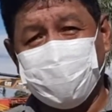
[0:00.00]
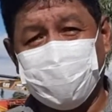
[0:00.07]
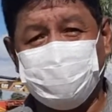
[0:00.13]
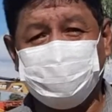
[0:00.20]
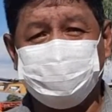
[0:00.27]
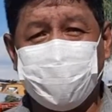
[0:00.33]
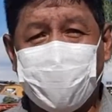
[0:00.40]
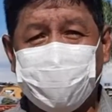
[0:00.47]

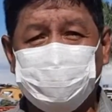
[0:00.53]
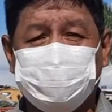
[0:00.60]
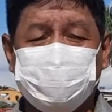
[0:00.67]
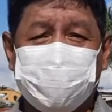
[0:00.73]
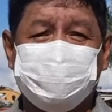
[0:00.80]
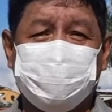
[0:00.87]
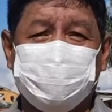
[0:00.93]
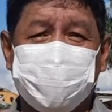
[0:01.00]
el pago
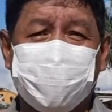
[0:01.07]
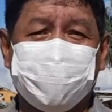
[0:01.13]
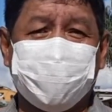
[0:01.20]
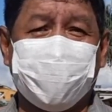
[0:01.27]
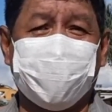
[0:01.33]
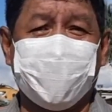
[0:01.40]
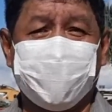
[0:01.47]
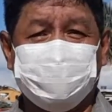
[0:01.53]

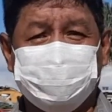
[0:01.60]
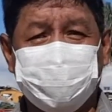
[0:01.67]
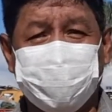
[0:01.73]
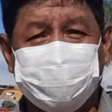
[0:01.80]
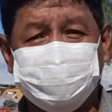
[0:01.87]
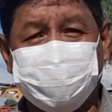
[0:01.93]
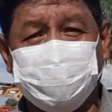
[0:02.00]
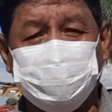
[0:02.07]
correspondiente de
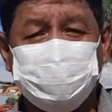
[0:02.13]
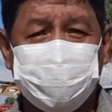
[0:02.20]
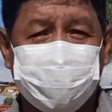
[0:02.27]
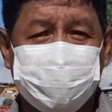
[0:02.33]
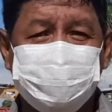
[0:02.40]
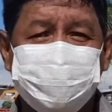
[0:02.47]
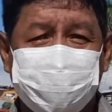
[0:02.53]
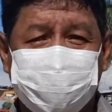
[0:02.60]
la segunda
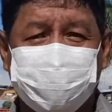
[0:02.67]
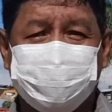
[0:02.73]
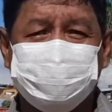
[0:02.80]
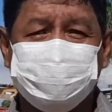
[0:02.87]
quincena.